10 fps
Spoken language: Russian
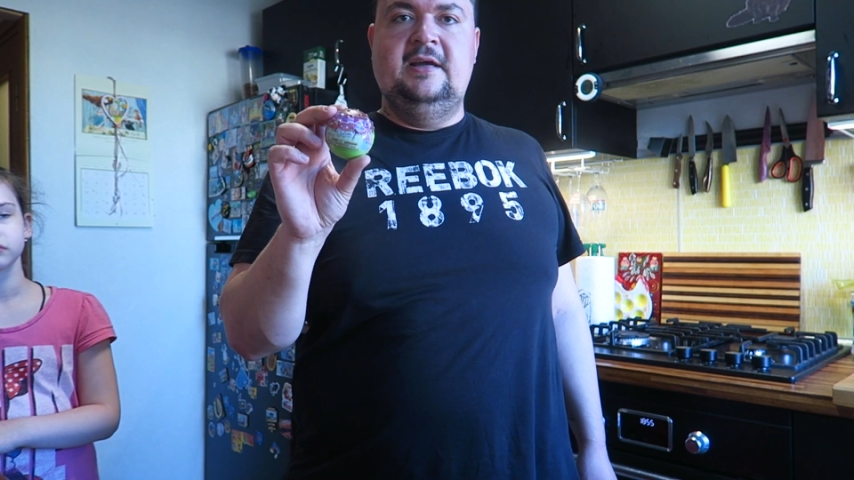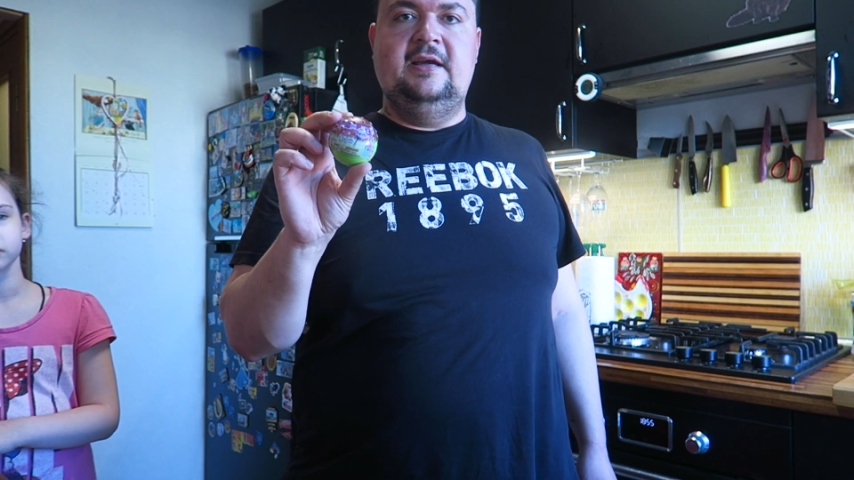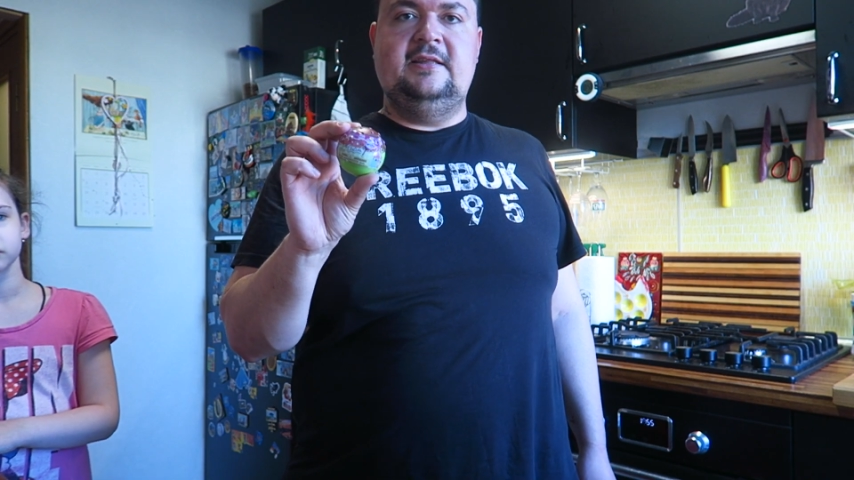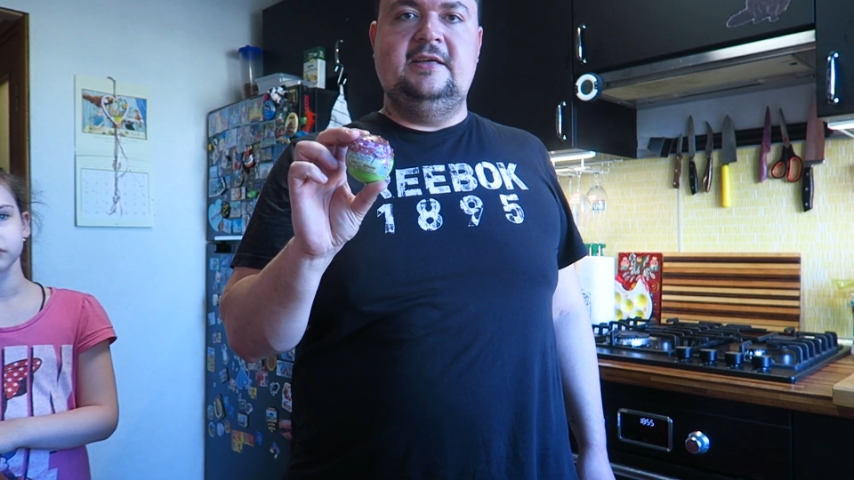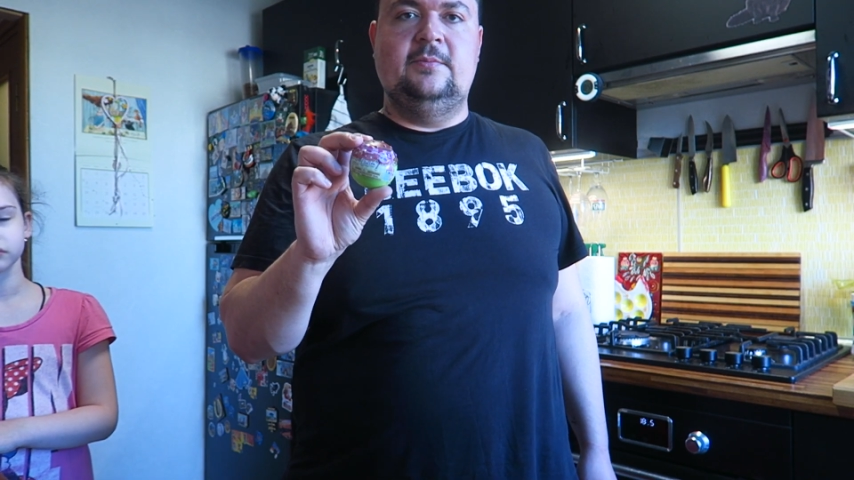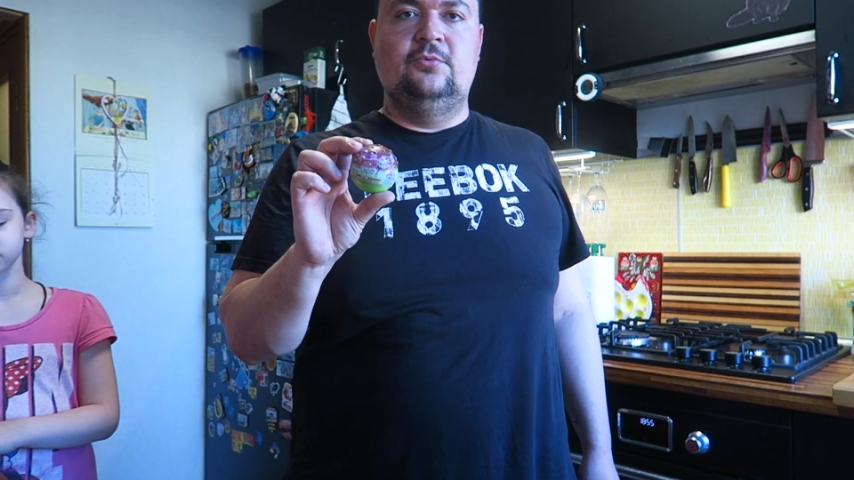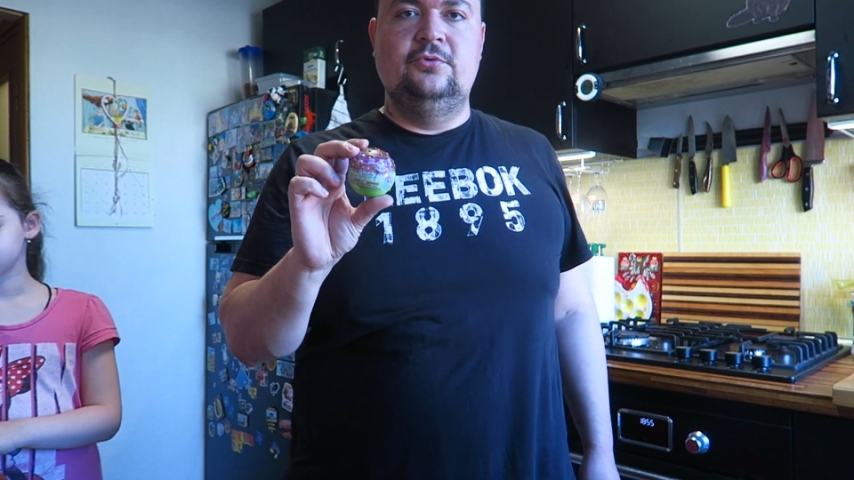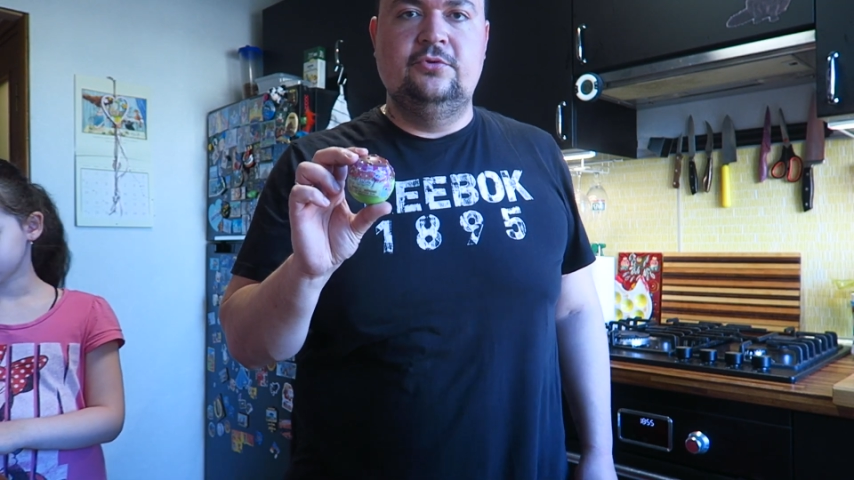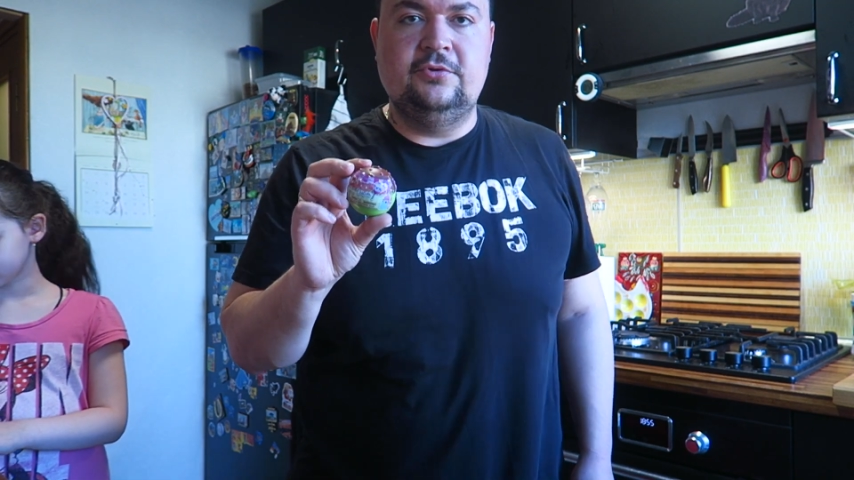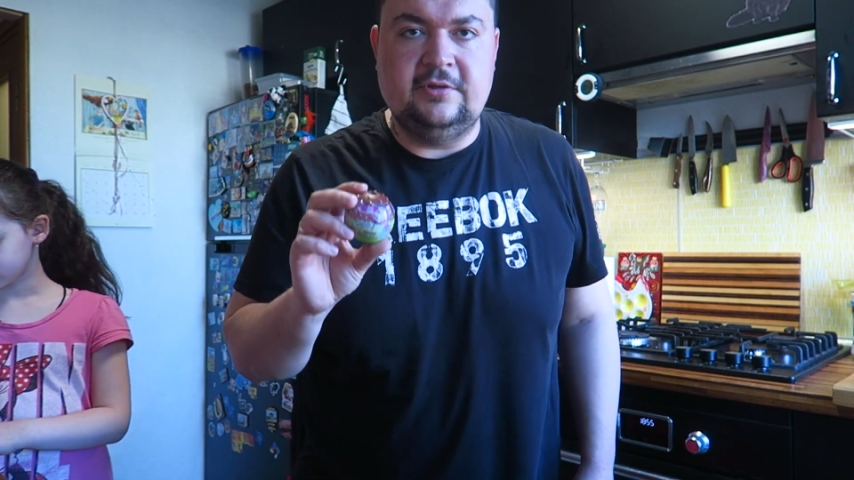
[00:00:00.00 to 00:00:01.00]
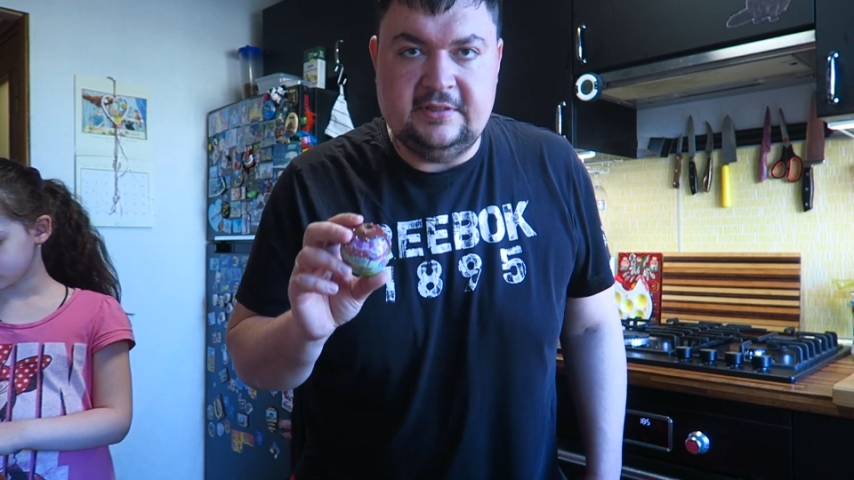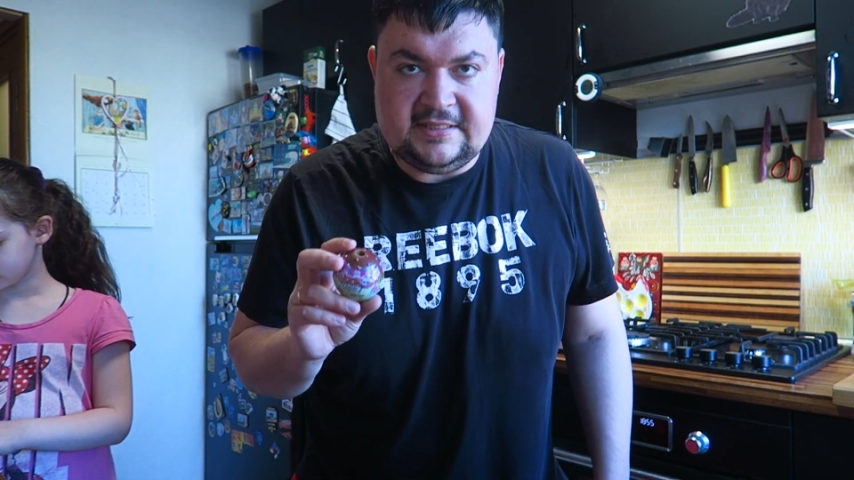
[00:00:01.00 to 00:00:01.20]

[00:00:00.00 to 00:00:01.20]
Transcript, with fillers: Это я буду